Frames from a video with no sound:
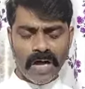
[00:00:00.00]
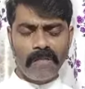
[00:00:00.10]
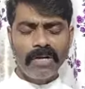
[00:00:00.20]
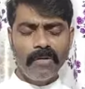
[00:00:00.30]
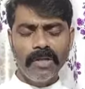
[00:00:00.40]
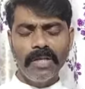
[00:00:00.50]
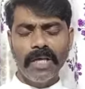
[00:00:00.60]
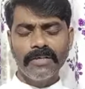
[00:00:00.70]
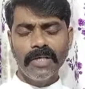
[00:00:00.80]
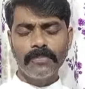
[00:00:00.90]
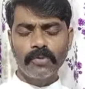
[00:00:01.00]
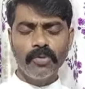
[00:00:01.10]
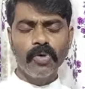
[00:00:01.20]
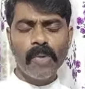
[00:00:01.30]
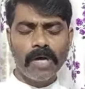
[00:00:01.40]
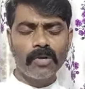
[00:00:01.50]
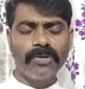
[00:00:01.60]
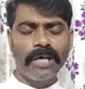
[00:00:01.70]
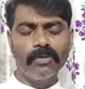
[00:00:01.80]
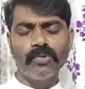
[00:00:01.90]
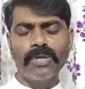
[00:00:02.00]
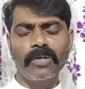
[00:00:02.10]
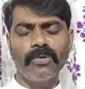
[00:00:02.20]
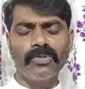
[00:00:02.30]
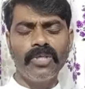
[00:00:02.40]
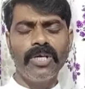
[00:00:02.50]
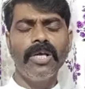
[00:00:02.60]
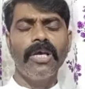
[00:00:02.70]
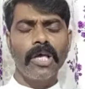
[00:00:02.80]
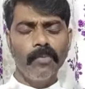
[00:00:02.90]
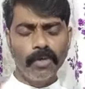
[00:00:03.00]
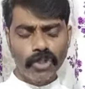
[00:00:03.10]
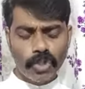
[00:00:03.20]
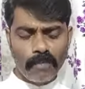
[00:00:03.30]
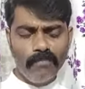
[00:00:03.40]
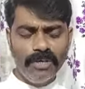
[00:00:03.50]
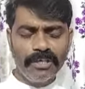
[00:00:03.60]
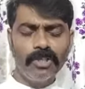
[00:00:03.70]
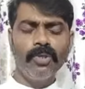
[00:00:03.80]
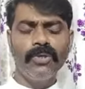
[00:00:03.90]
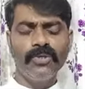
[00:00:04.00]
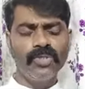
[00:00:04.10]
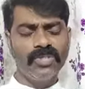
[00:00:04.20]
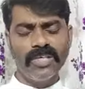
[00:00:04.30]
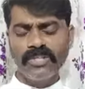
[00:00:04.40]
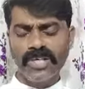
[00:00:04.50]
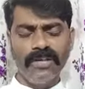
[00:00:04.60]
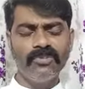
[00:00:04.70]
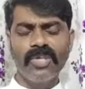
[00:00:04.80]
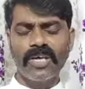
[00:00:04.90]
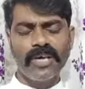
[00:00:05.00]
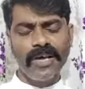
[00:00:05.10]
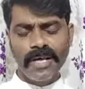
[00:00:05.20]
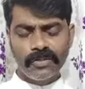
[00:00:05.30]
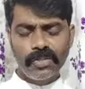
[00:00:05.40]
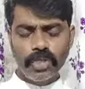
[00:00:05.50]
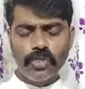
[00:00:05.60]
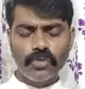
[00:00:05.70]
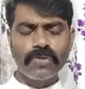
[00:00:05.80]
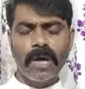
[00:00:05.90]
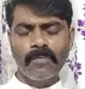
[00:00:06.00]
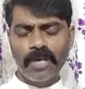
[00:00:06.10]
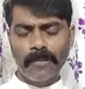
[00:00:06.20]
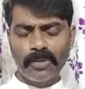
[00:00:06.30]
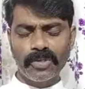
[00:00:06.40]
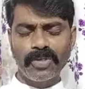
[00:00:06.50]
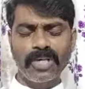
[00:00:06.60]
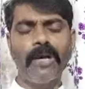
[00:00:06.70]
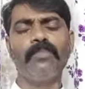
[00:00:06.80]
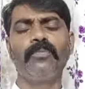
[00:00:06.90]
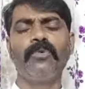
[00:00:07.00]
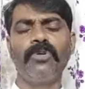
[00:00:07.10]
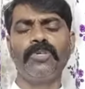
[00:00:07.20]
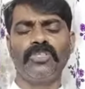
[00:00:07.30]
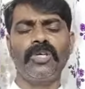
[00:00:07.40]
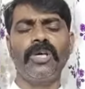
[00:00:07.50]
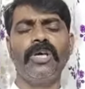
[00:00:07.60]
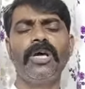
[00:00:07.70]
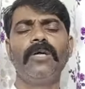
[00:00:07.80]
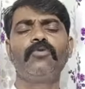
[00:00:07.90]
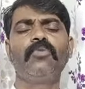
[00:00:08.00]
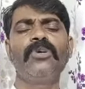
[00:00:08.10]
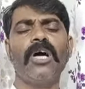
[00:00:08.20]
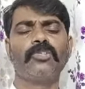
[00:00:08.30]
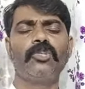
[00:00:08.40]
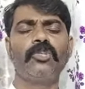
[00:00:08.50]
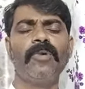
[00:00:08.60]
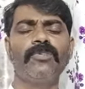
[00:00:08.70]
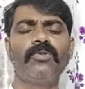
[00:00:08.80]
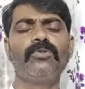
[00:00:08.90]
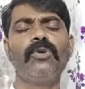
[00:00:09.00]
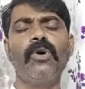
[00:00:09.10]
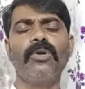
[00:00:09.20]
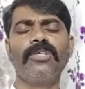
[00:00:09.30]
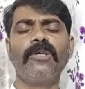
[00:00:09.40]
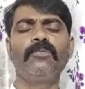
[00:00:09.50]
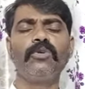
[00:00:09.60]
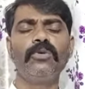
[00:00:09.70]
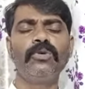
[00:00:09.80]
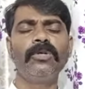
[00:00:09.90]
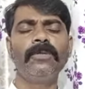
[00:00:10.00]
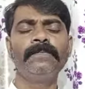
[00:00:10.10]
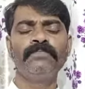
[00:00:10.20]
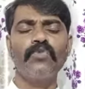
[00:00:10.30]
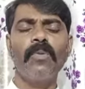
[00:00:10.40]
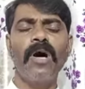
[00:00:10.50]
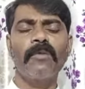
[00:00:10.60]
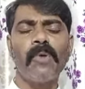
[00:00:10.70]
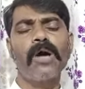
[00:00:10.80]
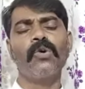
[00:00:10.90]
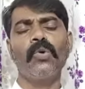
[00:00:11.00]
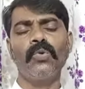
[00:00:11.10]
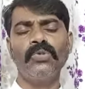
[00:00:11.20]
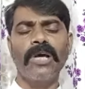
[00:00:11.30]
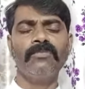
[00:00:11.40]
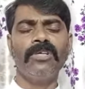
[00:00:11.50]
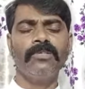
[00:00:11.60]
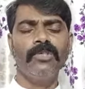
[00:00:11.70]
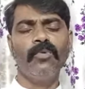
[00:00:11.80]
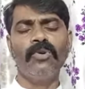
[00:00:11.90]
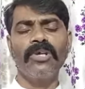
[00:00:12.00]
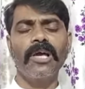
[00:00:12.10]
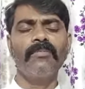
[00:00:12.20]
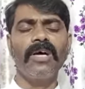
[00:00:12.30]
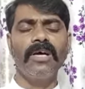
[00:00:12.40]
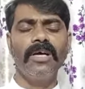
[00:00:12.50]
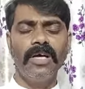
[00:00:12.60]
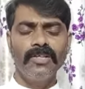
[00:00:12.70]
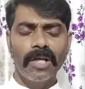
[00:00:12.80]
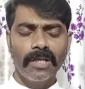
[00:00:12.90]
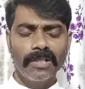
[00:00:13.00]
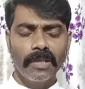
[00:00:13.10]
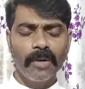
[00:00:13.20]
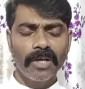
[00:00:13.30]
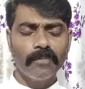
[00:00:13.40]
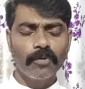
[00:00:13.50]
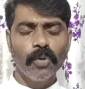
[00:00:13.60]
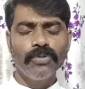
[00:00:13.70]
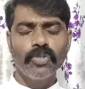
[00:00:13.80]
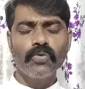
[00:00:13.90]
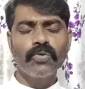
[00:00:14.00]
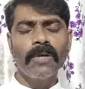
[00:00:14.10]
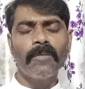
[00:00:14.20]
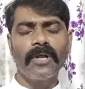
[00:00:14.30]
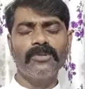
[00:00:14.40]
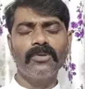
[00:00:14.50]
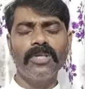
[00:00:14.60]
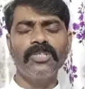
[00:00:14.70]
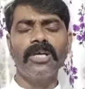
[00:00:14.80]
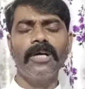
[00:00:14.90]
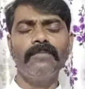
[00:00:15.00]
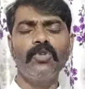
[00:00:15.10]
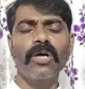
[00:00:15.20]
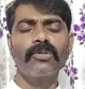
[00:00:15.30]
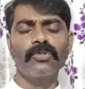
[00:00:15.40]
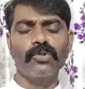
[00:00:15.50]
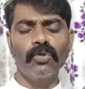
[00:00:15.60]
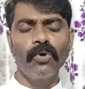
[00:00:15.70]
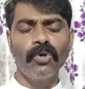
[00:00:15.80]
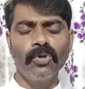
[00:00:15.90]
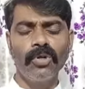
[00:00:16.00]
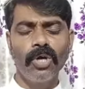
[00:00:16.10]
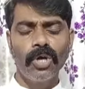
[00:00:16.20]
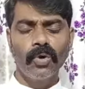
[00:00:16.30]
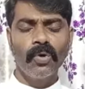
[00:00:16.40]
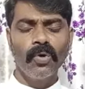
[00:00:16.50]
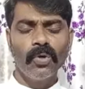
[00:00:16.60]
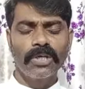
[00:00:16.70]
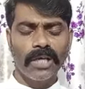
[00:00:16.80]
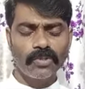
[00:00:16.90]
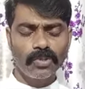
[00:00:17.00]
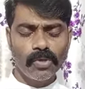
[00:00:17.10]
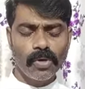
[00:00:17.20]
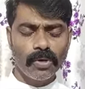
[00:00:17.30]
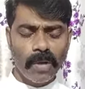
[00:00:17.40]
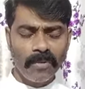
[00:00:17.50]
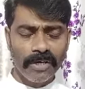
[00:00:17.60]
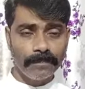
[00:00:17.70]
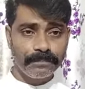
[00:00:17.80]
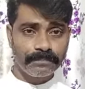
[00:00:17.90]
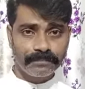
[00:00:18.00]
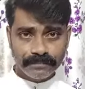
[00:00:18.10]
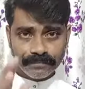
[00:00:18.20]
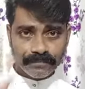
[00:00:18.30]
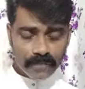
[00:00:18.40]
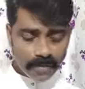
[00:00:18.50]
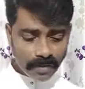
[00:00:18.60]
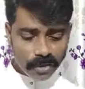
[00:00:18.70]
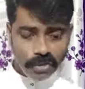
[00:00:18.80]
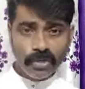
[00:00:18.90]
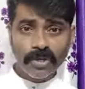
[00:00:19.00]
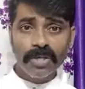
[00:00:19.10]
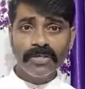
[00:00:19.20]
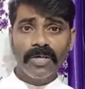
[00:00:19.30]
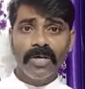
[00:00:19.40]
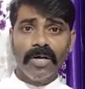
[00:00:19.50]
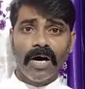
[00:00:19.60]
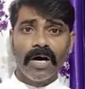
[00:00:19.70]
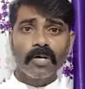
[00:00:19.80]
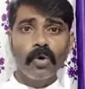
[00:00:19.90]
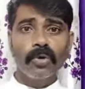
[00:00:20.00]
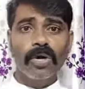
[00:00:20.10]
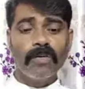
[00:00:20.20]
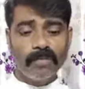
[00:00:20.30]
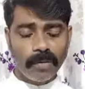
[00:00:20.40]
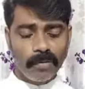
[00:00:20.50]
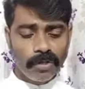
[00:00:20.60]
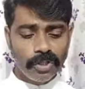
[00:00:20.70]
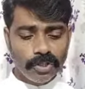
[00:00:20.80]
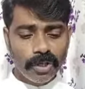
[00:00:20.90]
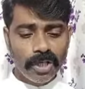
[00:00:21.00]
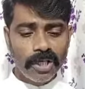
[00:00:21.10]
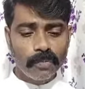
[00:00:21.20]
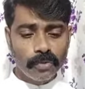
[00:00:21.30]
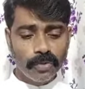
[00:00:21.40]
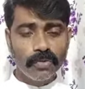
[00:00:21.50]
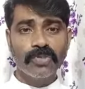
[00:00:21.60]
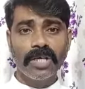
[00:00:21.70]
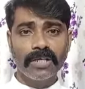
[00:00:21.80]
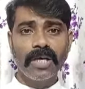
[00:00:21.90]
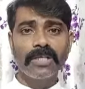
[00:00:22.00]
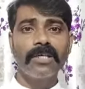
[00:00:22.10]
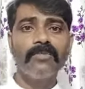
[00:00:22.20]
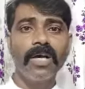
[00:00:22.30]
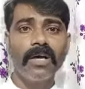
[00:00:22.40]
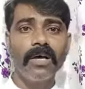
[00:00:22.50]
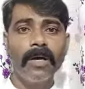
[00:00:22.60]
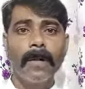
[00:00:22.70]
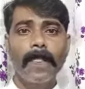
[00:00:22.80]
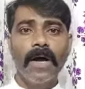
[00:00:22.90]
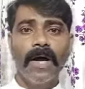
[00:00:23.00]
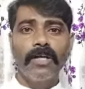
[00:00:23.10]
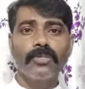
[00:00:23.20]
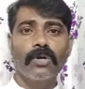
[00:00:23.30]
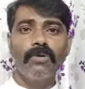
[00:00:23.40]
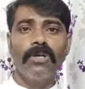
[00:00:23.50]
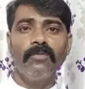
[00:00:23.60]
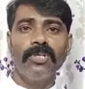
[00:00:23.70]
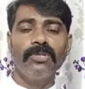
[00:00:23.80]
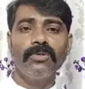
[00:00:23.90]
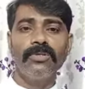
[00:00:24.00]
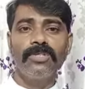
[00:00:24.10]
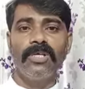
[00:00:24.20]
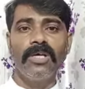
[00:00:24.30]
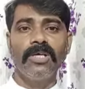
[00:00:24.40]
আমরা অনলাইনে প্রভুর বাক্য নিয়ে আলোচনা করছি এবং সম্মিলিত হয়েছি যে যেখান থেকে যিশুর নামে প্রতিটা পরিবেশকে তুমি আশীর্বাদ যুক্ত করো যেন প্রভুগ তোমার বাক্য অনুযায়ী আমাদের জীবনকে আমরা চালাতে পারি প্রভু যিশুর নামে প্রার্থনা চাইলাম দয়া শ্রবণ ও গ্রাহ্য রমেন আমেন ঈশ্বরের গৌরব এবং ঈশ্বরের প্রশংসার্থে আজ আমরা সকলে মিলিত হয়েছি